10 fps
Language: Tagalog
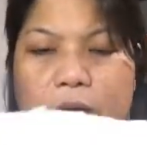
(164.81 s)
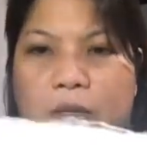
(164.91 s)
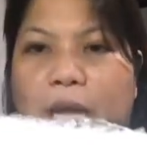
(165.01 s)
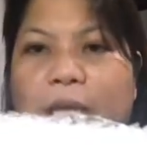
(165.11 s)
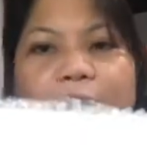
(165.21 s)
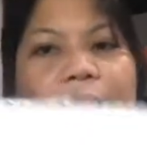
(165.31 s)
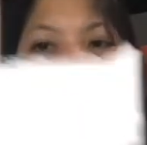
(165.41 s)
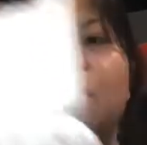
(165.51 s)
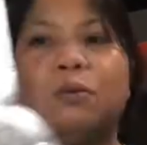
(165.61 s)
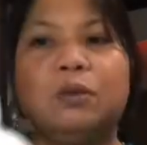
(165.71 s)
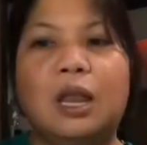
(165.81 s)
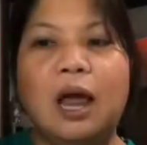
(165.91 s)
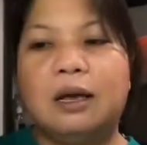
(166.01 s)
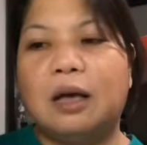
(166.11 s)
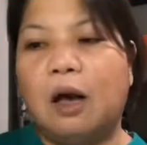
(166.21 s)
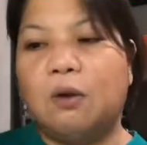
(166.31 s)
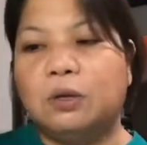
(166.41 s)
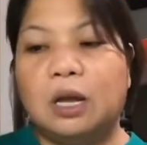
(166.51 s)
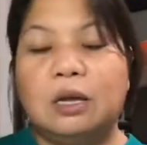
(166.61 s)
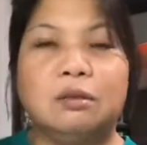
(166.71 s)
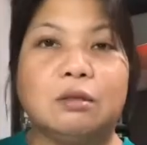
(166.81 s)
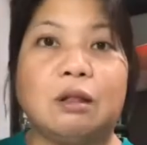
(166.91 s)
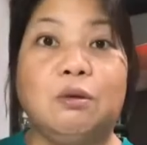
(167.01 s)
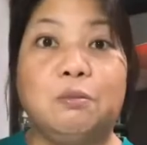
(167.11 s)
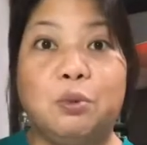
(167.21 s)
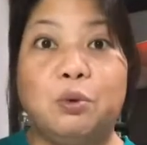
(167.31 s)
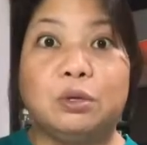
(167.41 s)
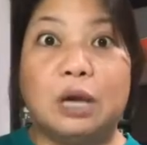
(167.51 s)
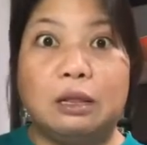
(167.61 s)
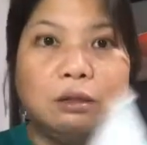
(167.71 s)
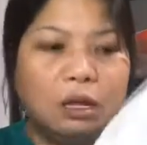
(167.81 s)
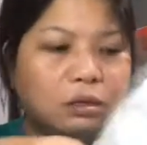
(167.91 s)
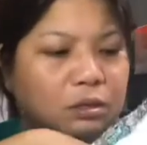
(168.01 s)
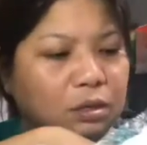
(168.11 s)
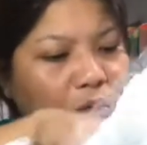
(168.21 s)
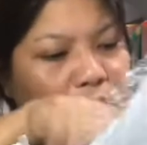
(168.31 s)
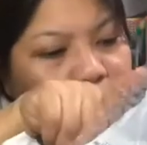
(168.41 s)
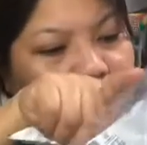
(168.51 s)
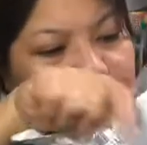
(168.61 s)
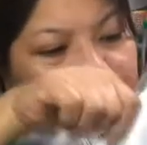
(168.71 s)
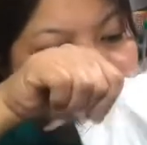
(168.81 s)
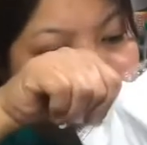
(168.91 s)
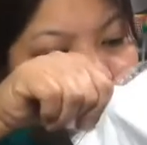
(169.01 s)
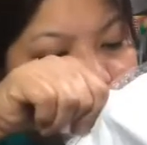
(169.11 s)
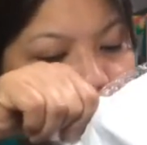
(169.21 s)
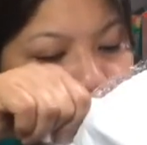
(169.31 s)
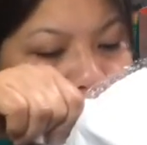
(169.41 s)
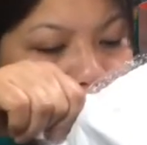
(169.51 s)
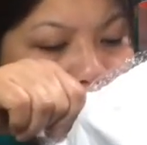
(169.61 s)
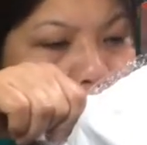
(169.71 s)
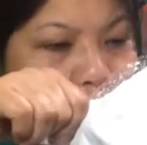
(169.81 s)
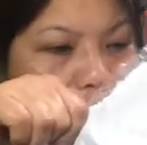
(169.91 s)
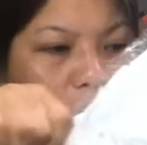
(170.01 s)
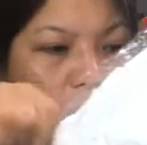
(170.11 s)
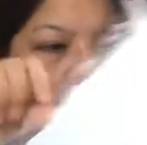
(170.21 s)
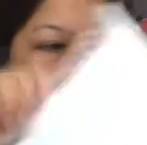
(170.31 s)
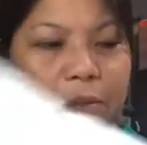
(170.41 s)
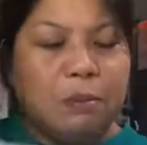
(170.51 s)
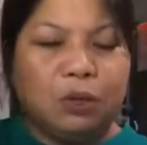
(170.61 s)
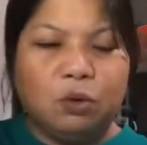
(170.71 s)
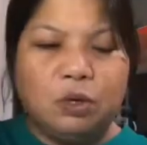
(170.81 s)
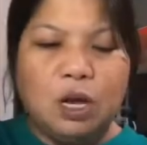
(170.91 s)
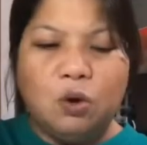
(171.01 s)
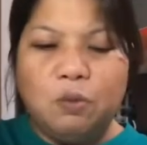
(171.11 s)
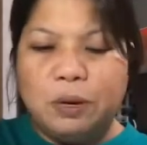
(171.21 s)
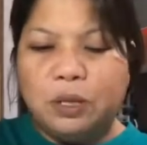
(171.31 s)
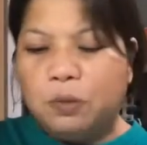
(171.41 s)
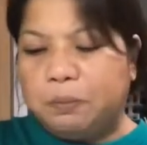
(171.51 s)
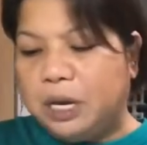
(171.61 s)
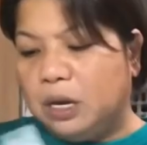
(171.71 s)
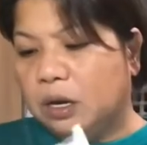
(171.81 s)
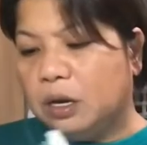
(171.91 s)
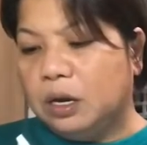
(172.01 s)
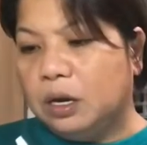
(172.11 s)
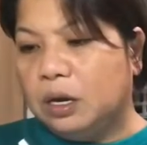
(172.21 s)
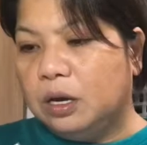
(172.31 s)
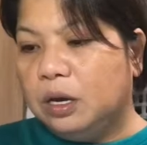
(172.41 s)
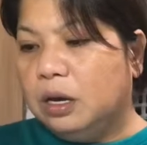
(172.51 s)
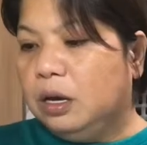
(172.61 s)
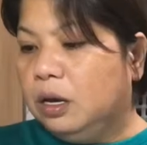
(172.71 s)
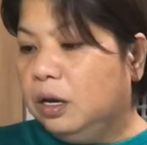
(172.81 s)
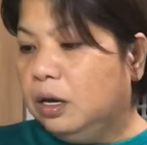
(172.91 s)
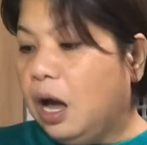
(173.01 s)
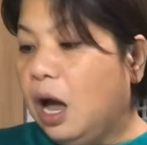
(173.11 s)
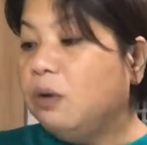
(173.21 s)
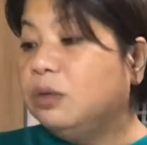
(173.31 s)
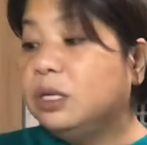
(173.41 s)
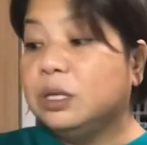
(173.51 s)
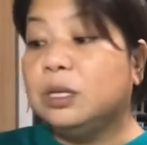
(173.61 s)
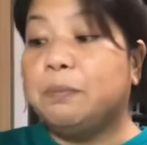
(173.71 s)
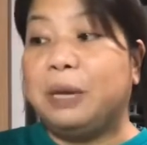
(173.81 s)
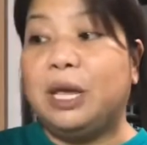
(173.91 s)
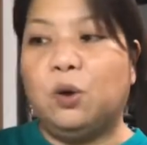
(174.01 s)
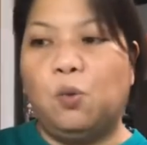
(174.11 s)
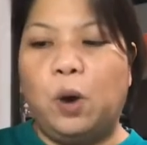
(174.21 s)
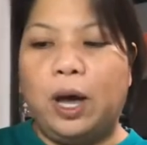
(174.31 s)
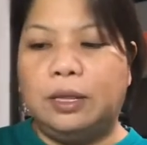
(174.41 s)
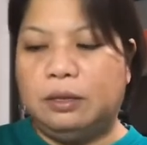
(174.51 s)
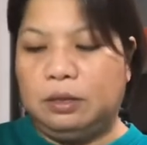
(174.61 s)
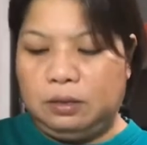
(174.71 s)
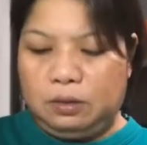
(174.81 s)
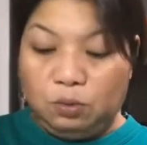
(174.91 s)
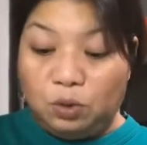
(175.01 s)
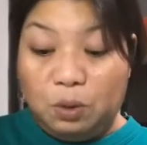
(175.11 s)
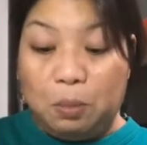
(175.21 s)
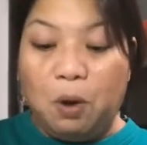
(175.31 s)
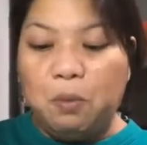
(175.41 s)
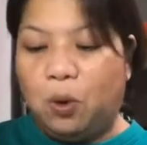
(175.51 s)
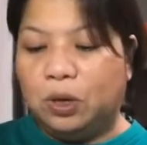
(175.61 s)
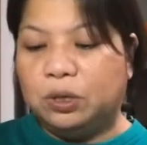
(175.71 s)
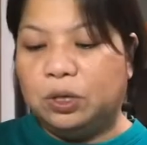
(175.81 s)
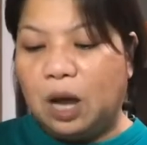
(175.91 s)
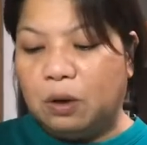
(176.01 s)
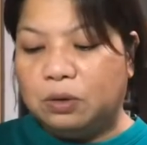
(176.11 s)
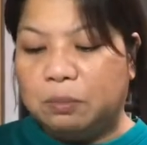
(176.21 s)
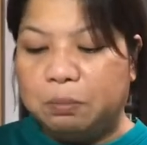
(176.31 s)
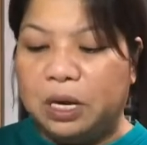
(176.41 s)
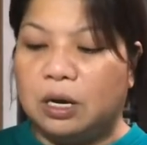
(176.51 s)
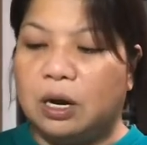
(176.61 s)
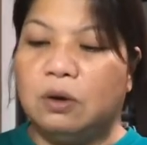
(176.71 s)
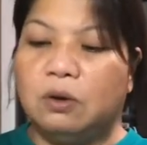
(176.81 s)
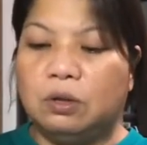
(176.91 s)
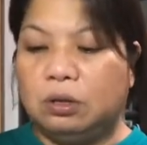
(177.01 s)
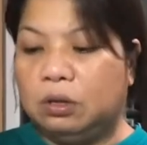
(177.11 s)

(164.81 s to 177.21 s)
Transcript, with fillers: Dati kasi nung dalaga ako, talagang tatlong pong sandals. Ito, anong kulay ba to? Yellow ba to? Pink? Oh, this is the pink one. O, oh, diba? Umorder na ako ng pink ngayon.